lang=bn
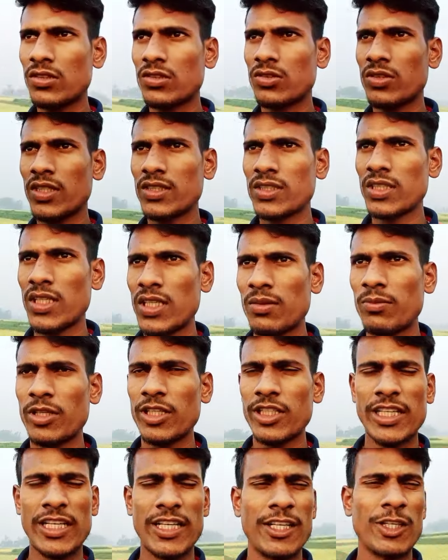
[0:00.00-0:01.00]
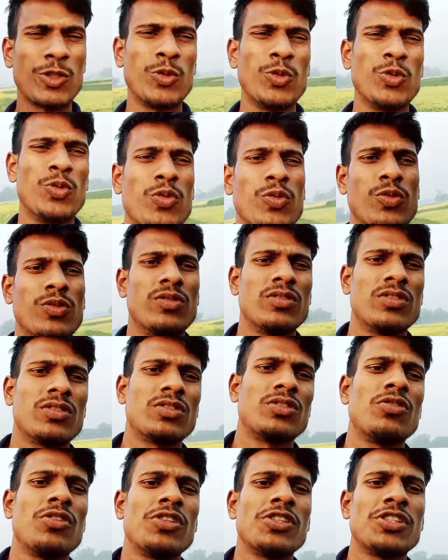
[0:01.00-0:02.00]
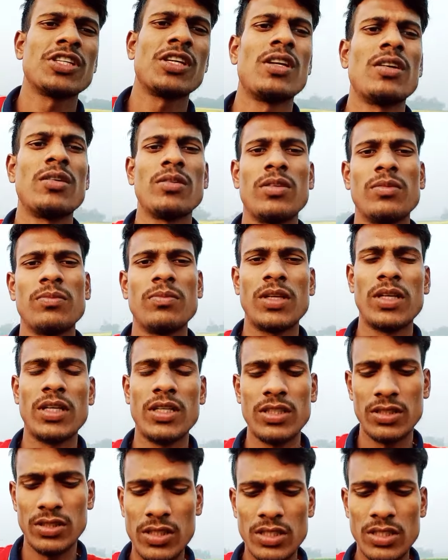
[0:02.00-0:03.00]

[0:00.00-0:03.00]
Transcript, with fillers: তো এছাড়া আমাদের আর কোনো সরিষা মানে